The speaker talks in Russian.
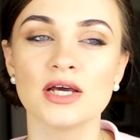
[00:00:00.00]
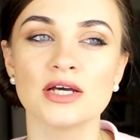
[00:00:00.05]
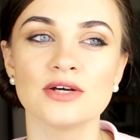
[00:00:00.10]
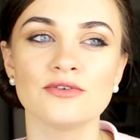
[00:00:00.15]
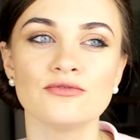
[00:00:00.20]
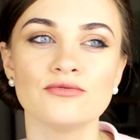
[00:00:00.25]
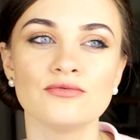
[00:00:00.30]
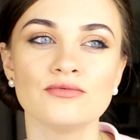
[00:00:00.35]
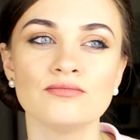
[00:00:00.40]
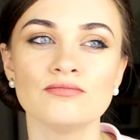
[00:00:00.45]

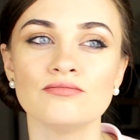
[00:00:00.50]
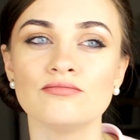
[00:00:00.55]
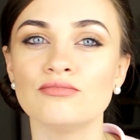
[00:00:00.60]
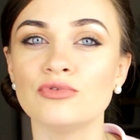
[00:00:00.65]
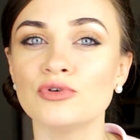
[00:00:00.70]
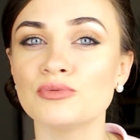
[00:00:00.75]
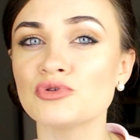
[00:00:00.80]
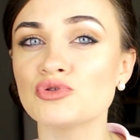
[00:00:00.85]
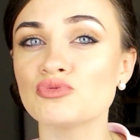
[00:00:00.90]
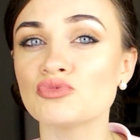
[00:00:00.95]
В
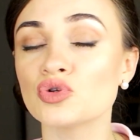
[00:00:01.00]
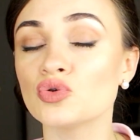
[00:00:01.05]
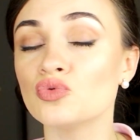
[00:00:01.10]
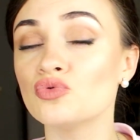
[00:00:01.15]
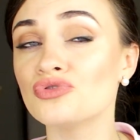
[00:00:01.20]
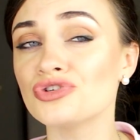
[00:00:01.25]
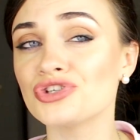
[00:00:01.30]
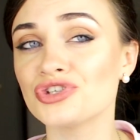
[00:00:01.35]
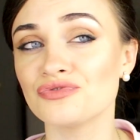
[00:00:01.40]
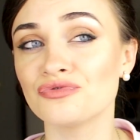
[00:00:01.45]
общем-то,
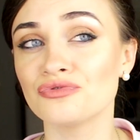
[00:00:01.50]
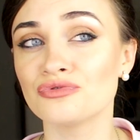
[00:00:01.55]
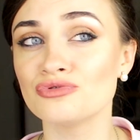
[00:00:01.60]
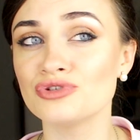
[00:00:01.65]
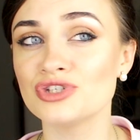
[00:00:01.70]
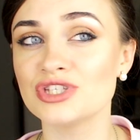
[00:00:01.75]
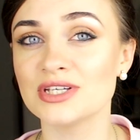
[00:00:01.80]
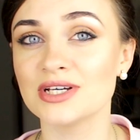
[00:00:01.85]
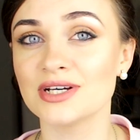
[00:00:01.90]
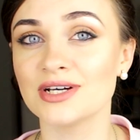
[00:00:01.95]
очень
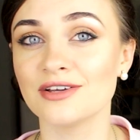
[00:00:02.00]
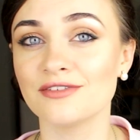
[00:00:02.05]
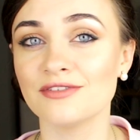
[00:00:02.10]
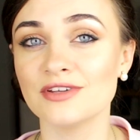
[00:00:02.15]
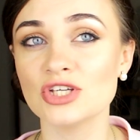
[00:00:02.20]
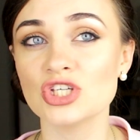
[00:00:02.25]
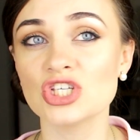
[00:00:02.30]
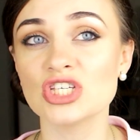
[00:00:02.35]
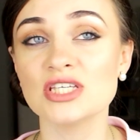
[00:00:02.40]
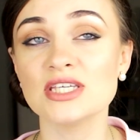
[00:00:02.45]
вкусненькая
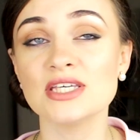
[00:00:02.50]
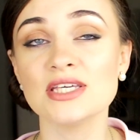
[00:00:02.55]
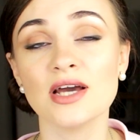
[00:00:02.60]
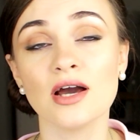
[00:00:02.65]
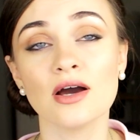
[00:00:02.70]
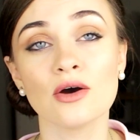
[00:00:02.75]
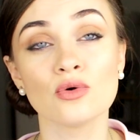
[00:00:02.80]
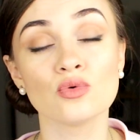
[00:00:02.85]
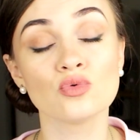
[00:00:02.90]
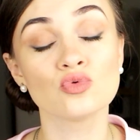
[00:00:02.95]
вещь.
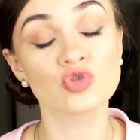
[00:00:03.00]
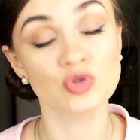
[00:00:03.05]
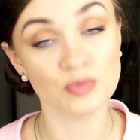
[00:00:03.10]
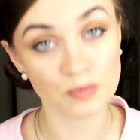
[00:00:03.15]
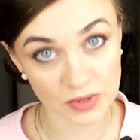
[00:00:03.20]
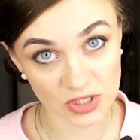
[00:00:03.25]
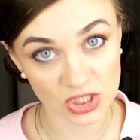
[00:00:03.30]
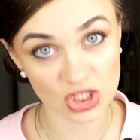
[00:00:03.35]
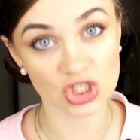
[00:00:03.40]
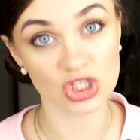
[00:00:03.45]
я
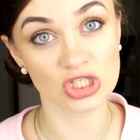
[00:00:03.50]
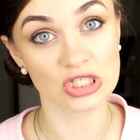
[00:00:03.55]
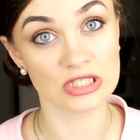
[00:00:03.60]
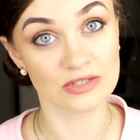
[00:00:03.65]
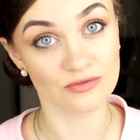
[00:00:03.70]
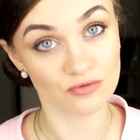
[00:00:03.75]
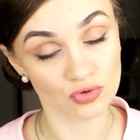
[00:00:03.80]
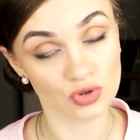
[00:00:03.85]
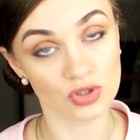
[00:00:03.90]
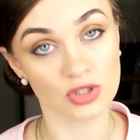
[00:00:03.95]
успешно
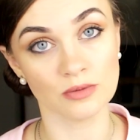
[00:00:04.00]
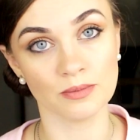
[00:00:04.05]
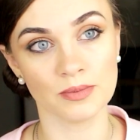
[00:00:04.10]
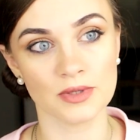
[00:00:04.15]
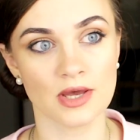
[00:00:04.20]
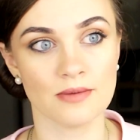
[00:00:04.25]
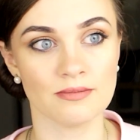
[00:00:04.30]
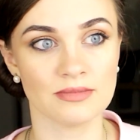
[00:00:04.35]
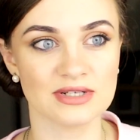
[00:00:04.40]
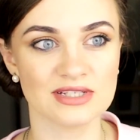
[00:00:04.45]
сегодня
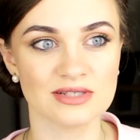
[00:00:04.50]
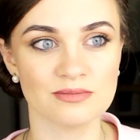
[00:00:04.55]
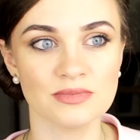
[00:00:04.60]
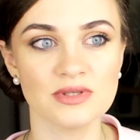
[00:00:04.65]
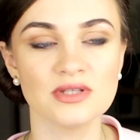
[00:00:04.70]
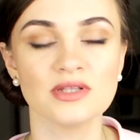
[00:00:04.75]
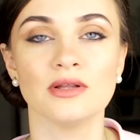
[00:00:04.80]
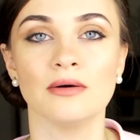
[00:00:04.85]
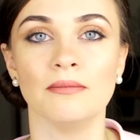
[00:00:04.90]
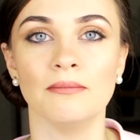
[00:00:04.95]
прям
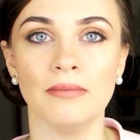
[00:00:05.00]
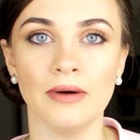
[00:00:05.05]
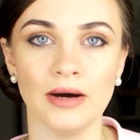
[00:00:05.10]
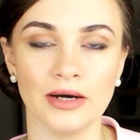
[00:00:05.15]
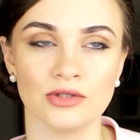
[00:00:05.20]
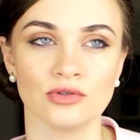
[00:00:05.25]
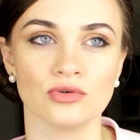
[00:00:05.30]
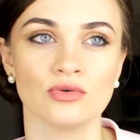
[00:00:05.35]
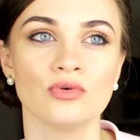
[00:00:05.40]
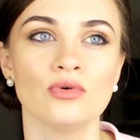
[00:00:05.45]
разбила
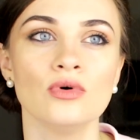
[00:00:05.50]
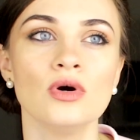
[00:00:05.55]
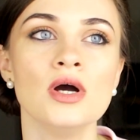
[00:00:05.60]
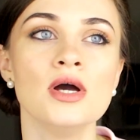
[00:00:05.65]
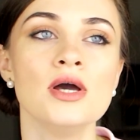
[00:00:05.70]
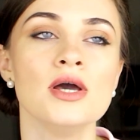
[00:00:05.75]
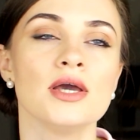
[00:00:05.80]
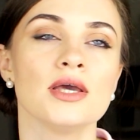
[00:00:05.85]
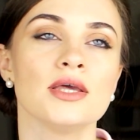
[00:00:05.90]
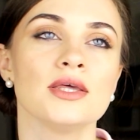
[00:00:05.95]
банку.
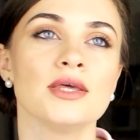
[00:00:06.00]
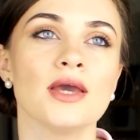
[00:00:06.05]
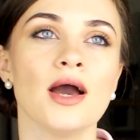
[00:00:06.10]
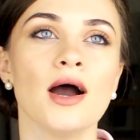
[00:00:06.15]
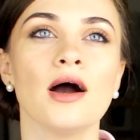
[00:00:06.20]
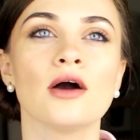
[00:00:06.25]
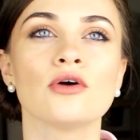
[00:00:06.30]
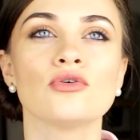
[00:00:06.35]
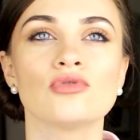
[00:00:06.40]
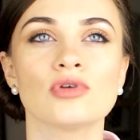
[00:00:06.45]
Я
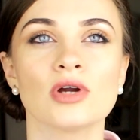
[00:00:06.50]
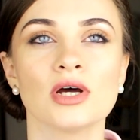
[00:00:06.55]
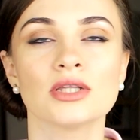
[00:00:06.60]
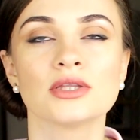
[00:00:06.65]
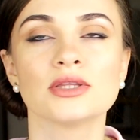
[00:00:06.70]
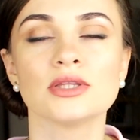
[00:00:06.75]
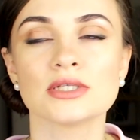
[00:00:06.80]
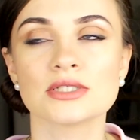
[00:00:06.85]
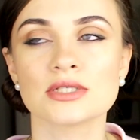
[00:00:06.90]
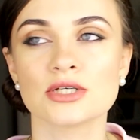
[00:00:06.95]

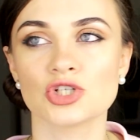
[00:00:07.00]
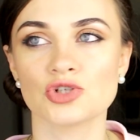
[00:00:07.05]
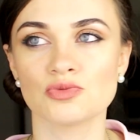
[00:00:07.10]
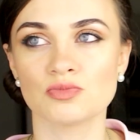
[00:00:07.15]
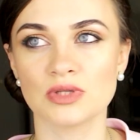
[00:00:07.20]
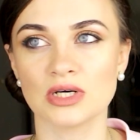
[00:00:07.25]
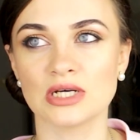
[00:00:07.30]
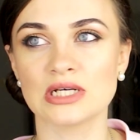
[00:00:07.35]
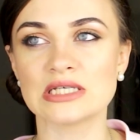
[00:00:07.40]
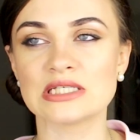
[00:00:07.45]
аккуратно, скажем
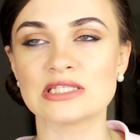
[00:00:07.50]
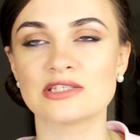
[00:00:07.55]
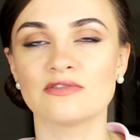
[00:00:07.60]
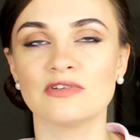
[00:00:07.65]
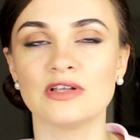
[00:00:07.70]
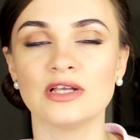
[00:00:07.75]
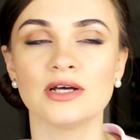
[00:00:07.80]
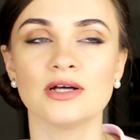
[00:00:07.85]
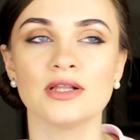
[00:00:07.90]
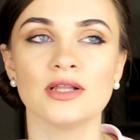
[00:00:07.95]
так,
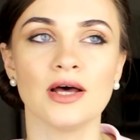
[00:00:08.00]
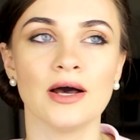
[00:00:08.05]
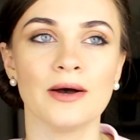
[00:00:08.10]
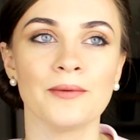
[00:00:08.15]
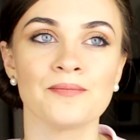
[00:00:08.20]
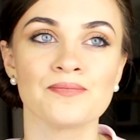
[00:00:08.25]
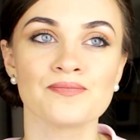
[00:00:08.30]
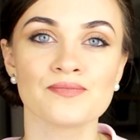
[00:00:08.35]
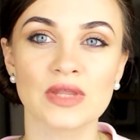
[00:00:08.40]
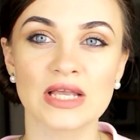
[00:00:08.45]

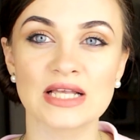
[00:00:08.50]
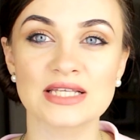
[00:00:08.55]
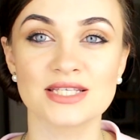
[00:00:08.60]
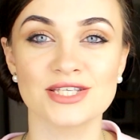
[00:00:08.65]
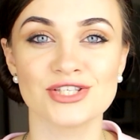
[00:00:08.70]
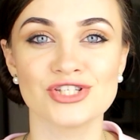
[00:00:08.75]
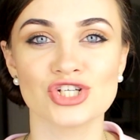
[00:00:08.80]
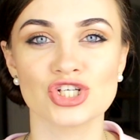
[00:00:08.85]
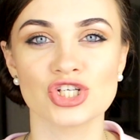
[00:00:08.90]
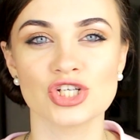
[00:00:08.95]
извлекла
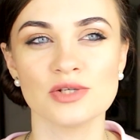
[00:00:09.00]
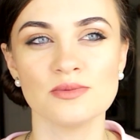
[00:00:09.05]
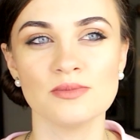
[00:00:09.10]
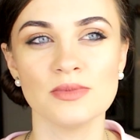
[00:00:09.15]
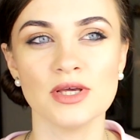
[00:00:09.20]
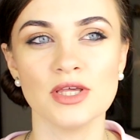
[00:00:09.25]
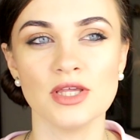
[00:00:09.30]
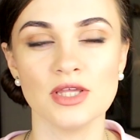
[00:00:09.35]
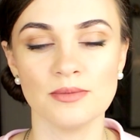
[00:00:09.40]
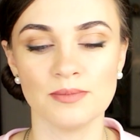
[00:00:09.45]

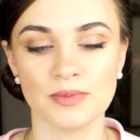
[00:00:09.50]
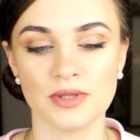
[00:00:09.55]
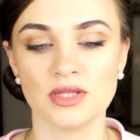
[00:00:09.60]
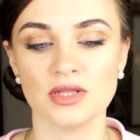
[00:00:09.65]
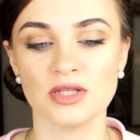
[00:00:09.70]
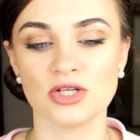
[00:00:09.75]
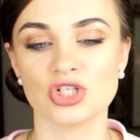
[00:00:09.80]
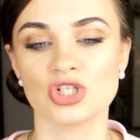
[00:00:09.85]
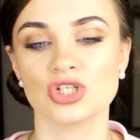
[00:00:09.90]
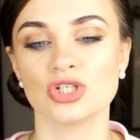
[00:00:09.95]
содержимое и
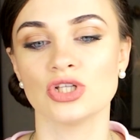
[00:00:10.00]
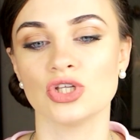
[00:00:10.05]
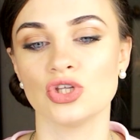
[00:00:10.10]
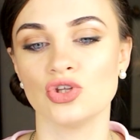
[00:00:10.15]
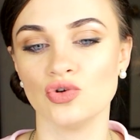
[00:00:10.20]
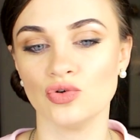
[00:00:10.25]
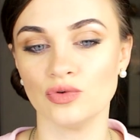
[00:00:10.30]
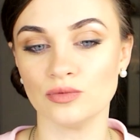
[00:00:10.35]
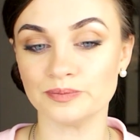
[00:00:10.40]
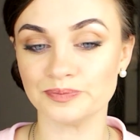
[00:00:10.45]
приложила
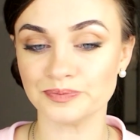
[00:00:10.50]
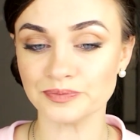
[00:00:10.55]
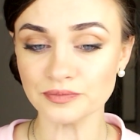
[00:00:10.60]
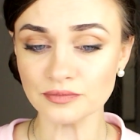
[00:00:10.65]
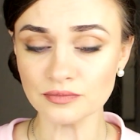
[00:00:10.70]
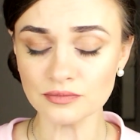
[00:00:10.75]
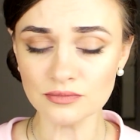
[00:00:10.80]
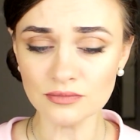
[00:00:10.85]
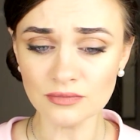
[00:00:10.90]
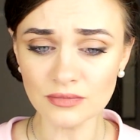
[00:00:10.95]
ее
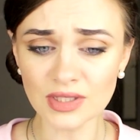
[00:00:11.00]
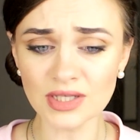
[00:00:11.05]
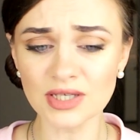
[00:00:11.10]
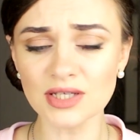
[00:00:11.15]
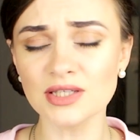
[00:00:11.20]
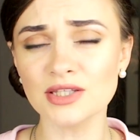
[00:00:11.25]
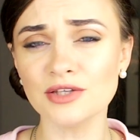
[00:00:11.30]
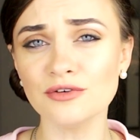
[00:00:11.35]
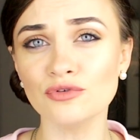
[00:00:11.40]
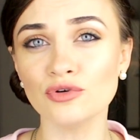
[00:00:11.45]

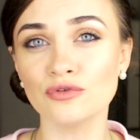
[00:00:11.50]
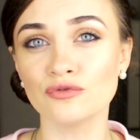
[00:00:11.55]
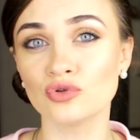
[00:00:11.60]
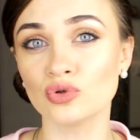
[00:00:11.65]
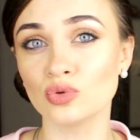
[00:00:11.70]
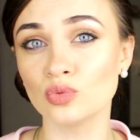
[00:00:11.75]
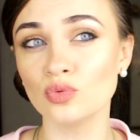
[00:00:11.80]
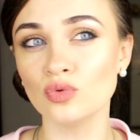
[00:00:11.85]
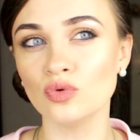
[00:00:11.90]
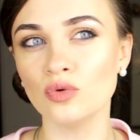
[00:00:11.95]
его в
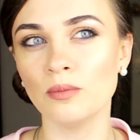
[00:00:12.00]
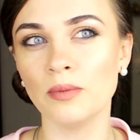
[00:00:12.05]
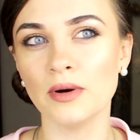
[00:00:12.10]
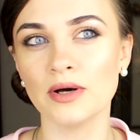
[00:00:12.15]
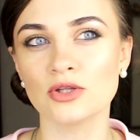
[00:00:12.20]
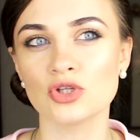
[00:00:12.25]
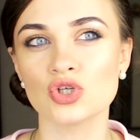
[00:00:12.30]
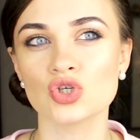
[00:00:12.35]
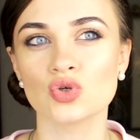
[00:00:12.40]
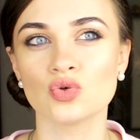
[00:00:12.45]
другую
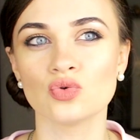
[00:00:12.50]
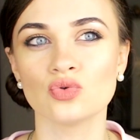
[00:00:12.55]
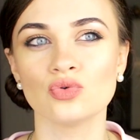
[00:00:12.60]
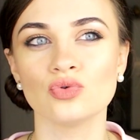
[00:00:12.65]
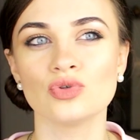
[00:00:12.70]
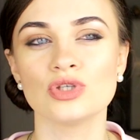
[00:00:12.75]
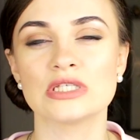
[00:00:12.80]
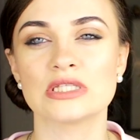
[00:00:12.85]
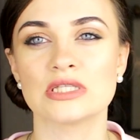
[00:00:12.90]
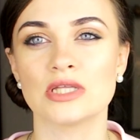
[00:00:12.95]
баночку,
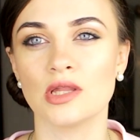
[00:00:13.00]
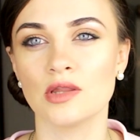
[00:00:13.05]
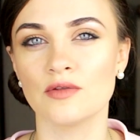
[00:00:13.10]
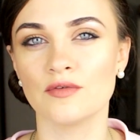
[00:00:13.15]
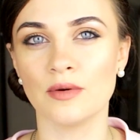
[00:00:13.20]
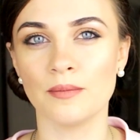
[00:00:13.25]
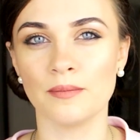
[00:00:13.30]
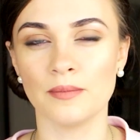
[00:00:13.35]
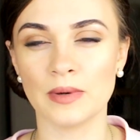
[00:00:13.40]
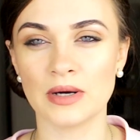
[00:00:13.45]
но не стала
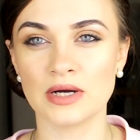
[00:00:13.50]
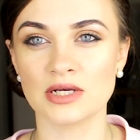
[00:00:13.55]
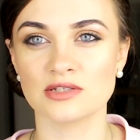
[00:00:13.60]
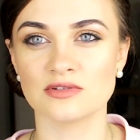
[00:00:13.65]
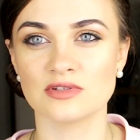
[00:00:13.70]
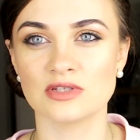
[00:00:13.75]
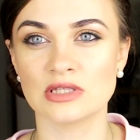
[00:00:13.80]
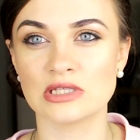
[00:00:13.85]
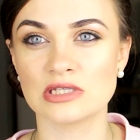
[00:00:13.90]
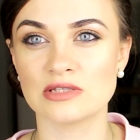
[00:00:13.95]
вам
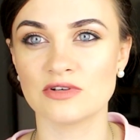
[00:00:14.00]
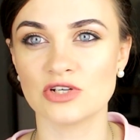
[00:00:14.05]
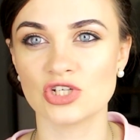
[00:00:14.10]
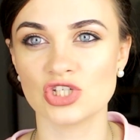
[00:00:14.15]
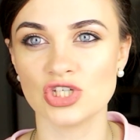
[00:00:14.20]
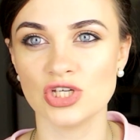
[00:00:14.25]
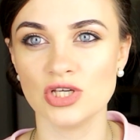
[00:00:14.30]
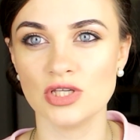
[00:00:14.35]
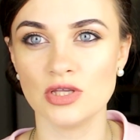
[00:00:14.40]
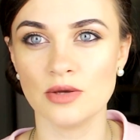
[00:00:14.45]
показывать это
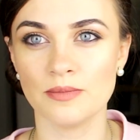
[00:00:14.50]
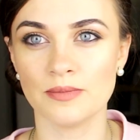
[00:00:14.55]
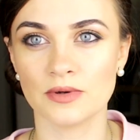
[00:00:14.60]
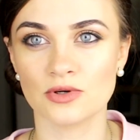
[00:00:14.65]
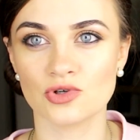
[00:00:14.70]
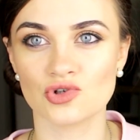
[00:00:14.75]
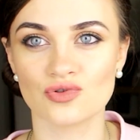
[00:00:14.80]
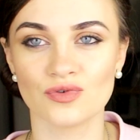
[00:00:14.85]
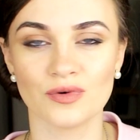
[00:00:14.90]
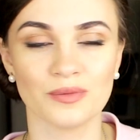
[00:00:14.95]
извращение,
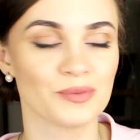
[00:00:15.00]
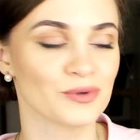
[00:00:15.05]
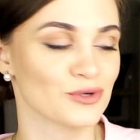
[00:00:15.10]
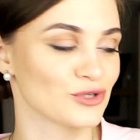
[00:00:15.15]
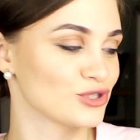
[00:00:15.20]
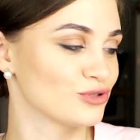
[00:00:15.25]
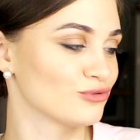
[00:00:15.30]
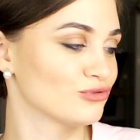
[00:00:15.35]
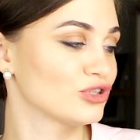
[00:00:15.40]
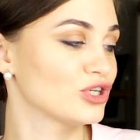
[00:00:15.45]
покажу вам
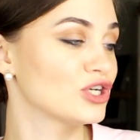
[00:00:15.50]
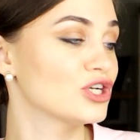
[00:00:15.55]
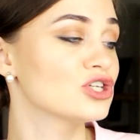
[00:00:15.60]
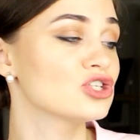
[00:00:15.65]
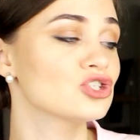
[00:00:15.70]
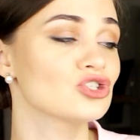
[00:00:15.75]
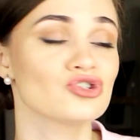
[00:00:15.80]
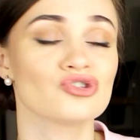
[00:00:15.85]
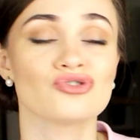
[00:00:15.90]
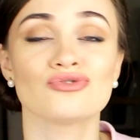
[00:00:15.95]
просто вот
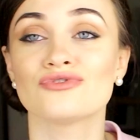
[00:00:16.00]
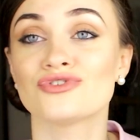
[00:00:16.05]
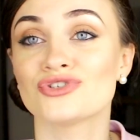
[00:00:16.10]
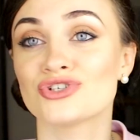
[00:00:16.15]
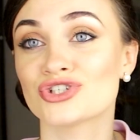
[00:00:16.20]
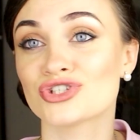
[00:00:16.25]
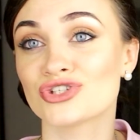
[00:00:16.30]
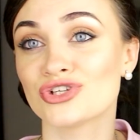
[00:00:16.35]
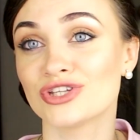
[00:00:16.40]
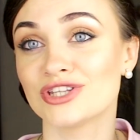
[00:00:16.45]
крышечку, все,
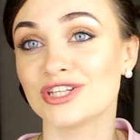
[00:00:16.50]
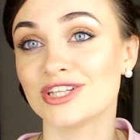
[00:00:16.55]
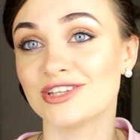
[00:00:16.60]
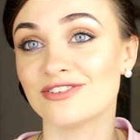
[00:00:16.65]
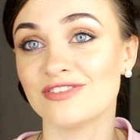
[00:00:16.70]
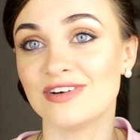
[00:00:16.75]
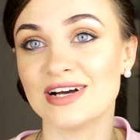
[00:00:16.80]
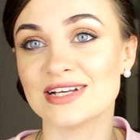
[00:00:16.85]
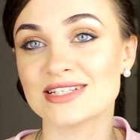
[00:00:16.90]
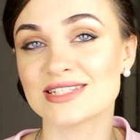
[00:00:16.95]
что от
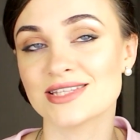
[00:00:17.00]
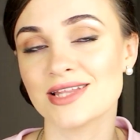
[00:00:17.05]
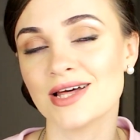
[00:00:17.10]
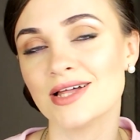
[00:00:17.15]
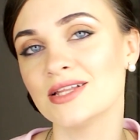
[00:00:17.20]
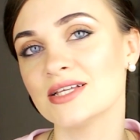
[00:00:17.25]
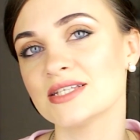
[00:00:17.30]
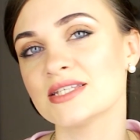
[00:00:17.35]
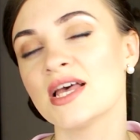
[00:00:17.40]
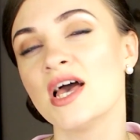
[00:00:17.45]
этого
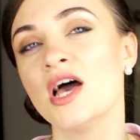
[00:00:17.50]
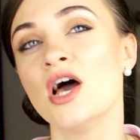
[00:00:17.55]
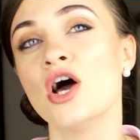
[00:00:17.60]
осталось.